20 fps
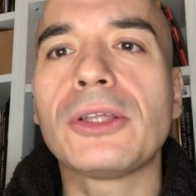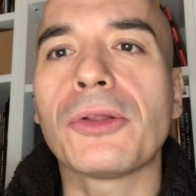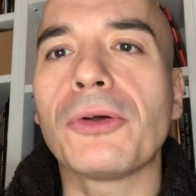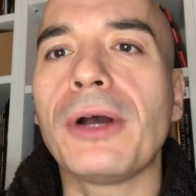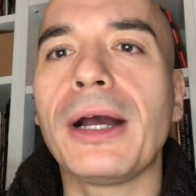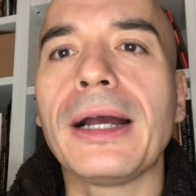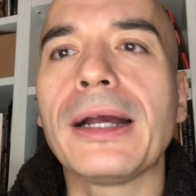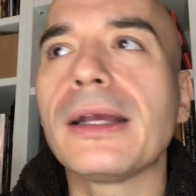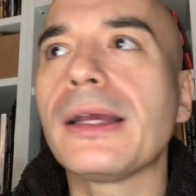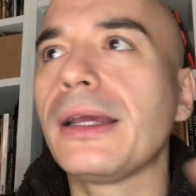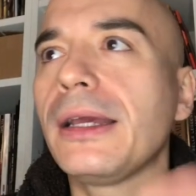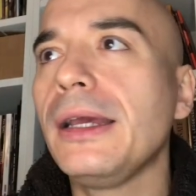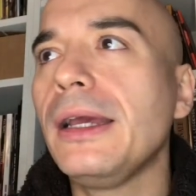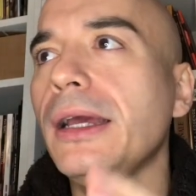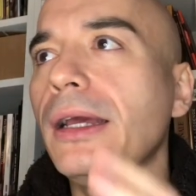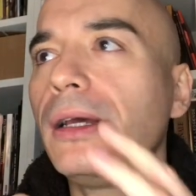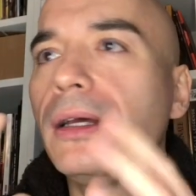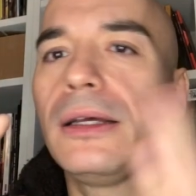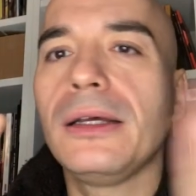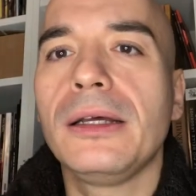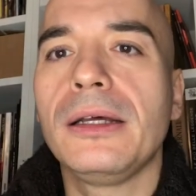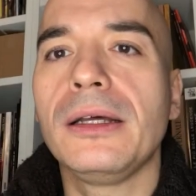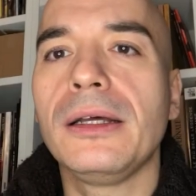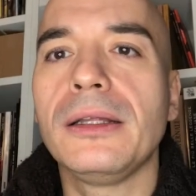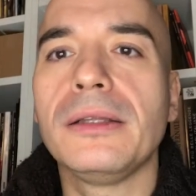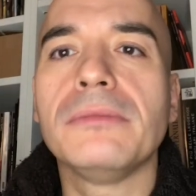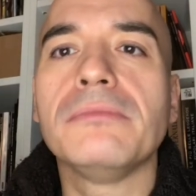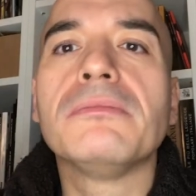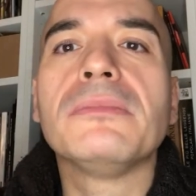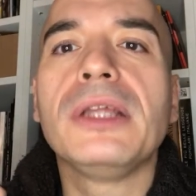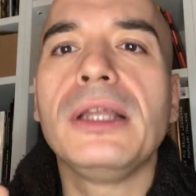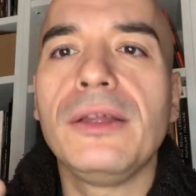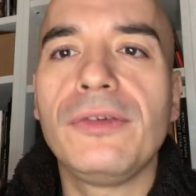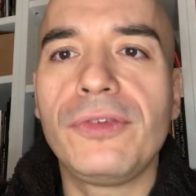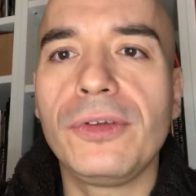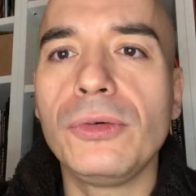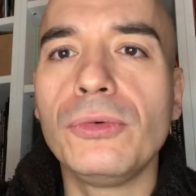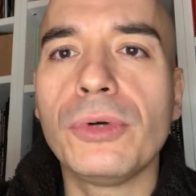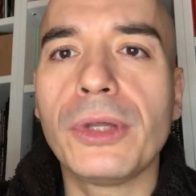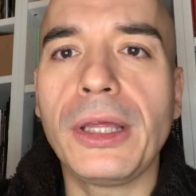anche eh, delle
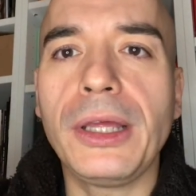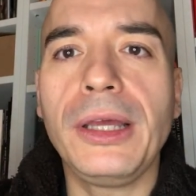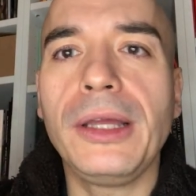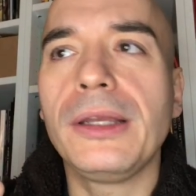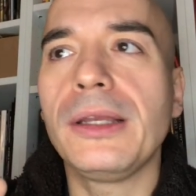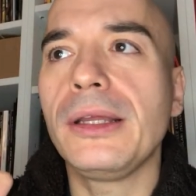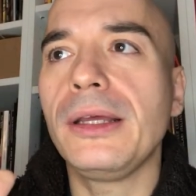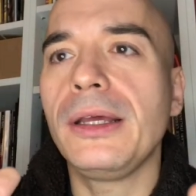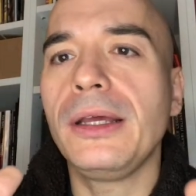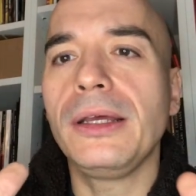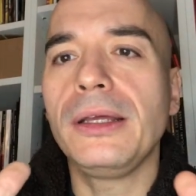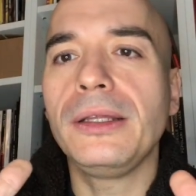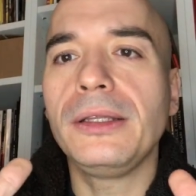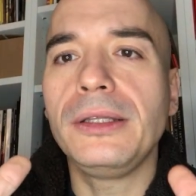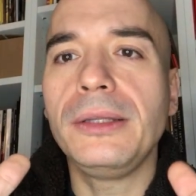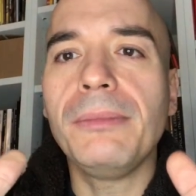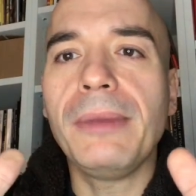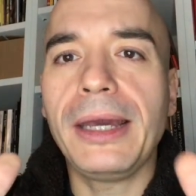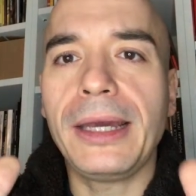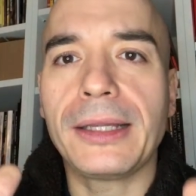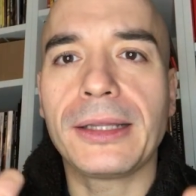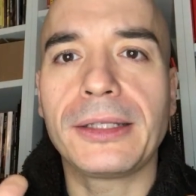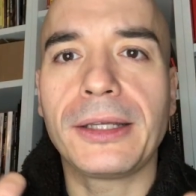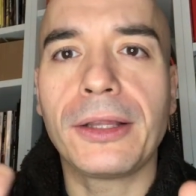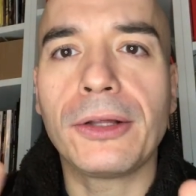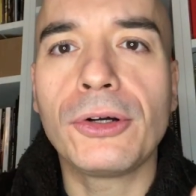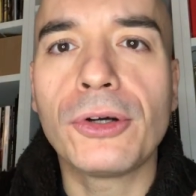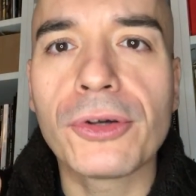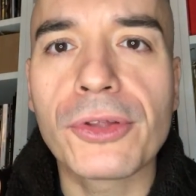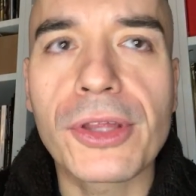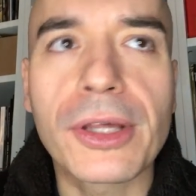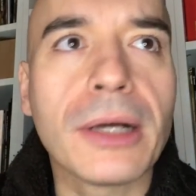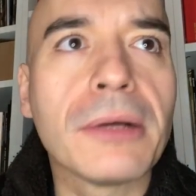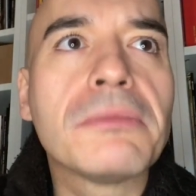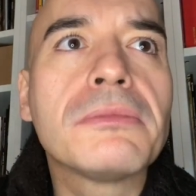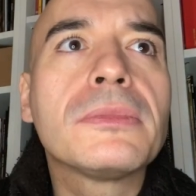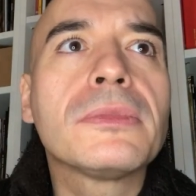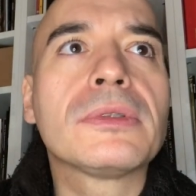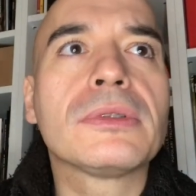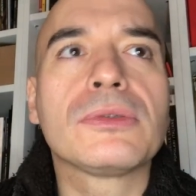figurine eh, di merda
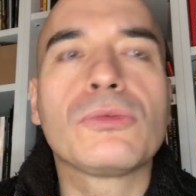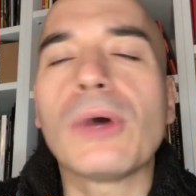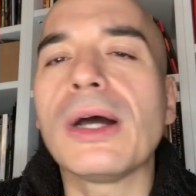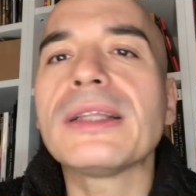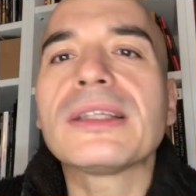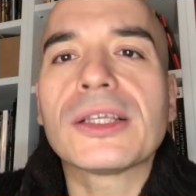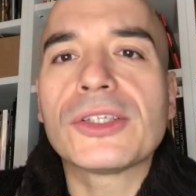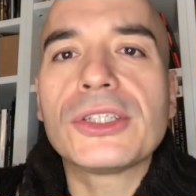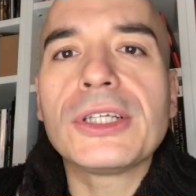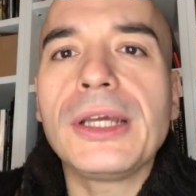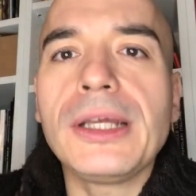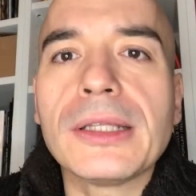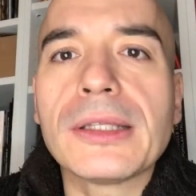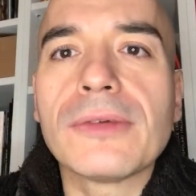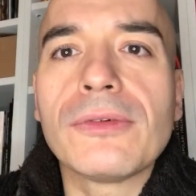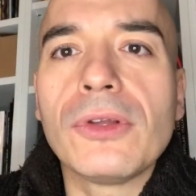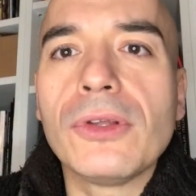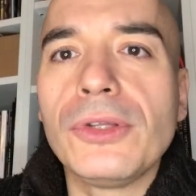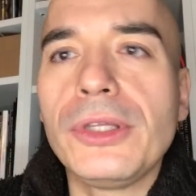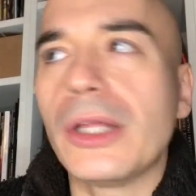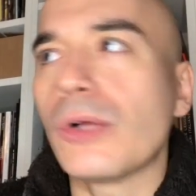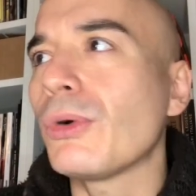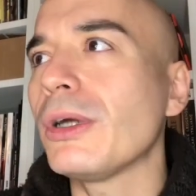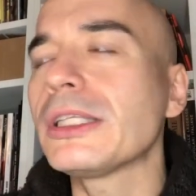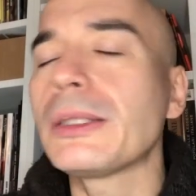rosa, quanta gente, voglio dire, quante